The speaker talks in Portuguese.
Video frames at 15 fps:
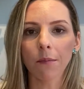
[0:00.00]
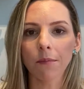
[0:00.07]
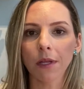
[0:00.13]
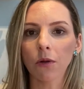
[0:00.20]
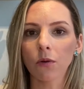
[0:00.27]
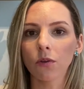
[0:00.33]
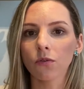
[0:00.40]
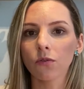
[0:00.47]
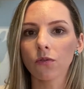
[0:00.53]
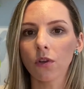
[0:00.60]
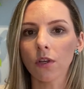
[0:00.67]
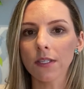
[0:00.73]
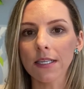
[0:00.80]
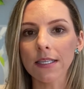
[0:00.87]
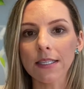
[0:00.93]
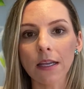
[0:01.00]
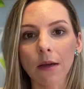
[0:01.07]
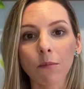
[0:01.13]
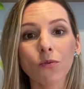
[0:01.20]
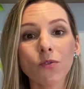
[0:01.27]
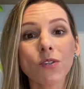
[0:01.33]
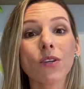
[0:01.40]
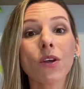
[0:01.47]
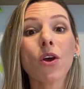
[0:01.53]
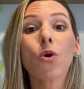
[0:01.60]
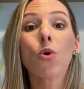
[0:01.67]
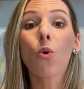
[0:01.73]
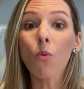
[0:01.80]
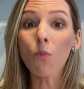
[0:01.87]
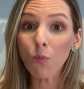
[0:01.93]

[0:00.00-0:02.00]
é para quando nós estamos com